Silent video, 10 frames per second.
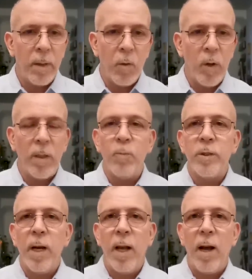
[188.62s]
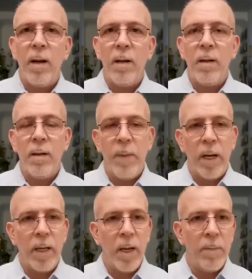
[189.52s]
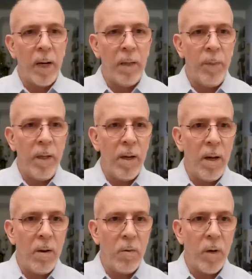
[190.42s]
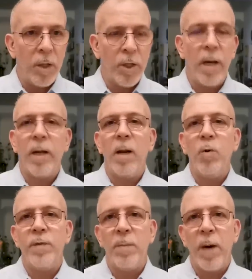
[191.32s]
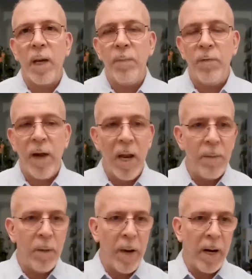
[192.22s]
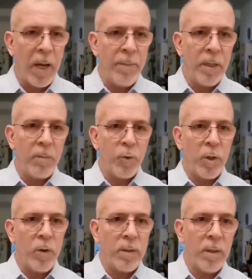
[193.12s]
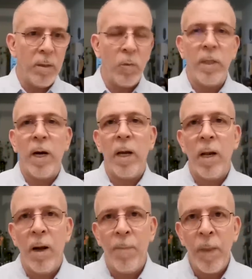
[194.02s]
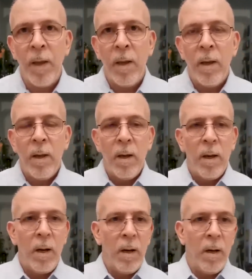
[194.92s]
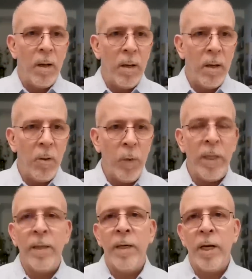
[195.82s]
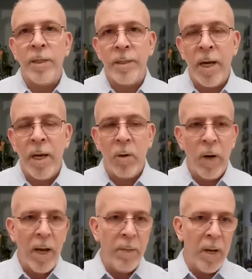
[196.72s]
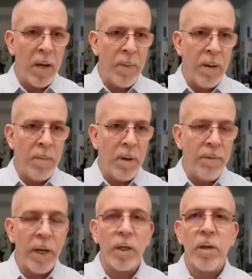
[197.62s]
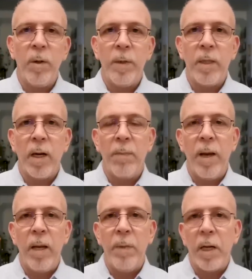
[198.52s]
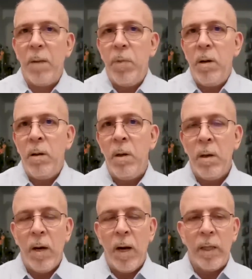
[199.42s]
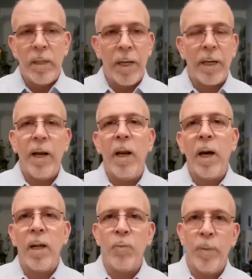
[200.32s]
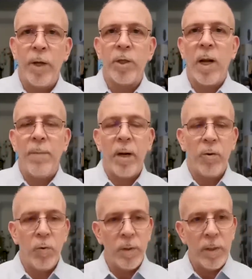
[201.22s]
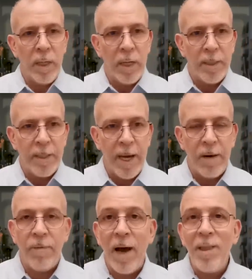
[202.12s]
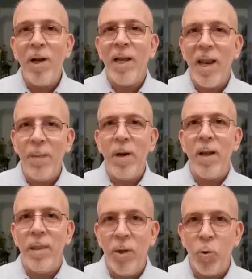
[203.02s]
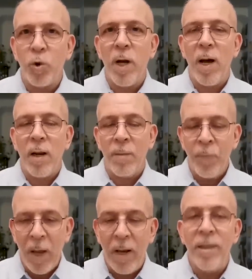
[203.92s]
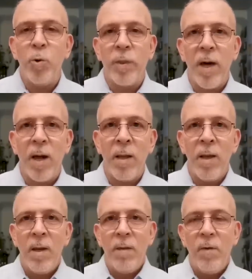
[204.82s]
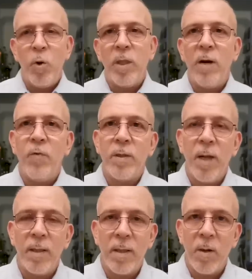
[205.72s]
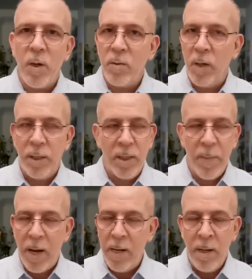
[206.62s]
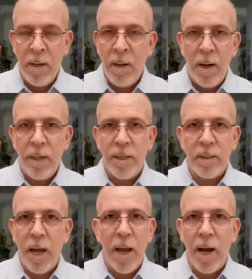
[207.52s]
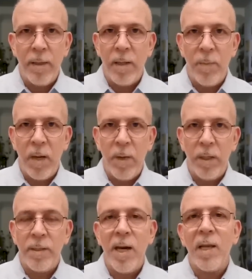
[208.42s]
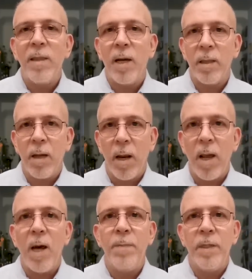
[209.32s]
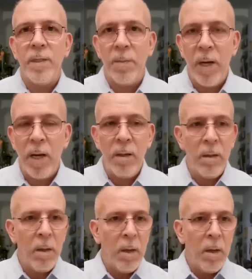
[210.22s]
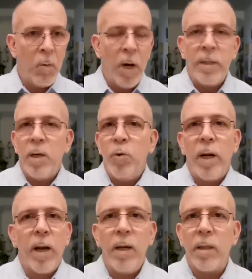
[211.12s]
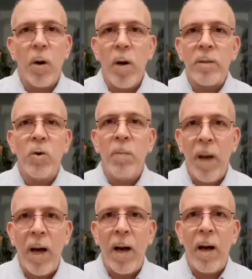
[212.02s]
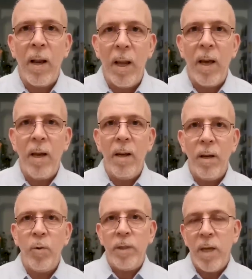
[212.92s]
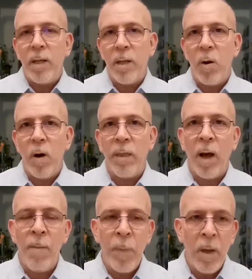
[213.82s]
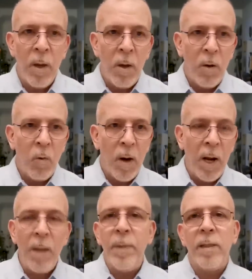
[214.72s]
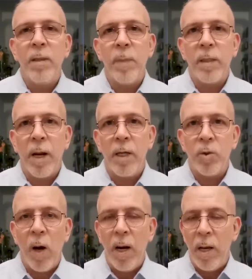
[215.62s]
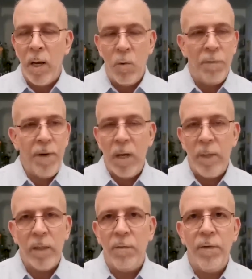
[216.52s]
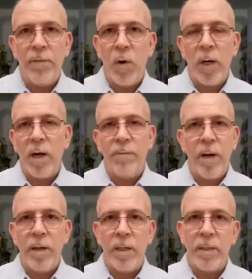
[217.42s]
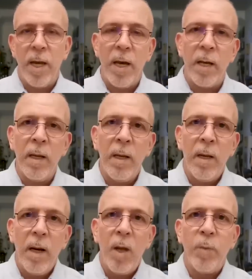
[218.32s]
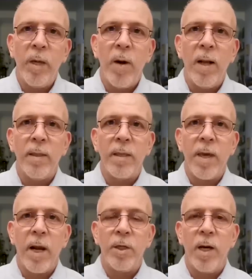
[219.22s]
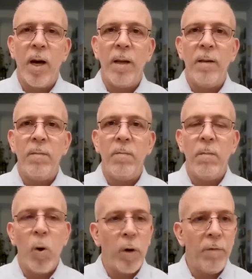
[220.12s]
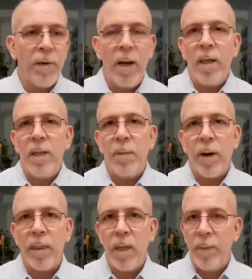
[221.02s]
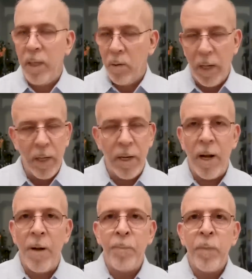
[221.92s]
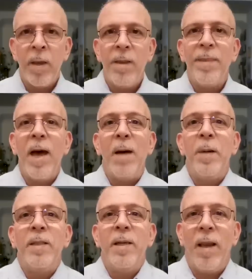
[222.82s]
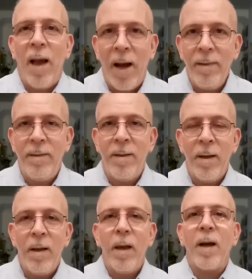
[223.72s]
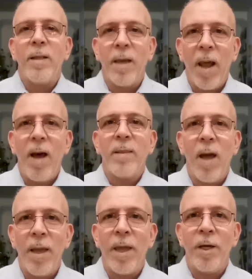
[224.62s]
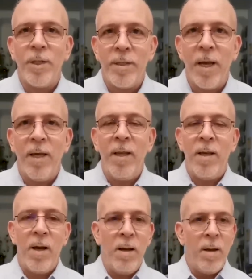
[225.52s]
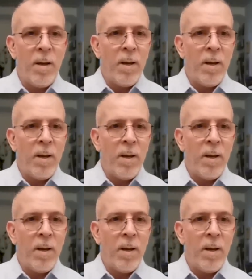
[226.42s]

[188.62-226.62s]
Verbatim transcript: القوات آه، المسلحة الملكية المغربية وشارك الوفد المغربي في ألعاب البحر الأبيض المتوسط ودخل الوداد إلى الجزائر ولعب أمام فريق شبيبة القبائل من قبل عن طريق رحلة غير مباشرة عبر تونس إلى الجزائر فهذا الكلام الذي يشار الذي يثار في مختلف وسائط التواصل الاجتماعي ليس صحيحا تماما الجزائر اتخذت قرارها من زمان وليس هناك أي تواصل معها الآن لأن رسالتها واضحة ولم يتم التراجع عنها وفهمت الفيفا والكاب بأن الجزائر لا يمكنها أن تتراجع عن موقفها الذي يبقى ثابتا ولكنها ذهبت إلى حد اقتراح طائرة جزائرية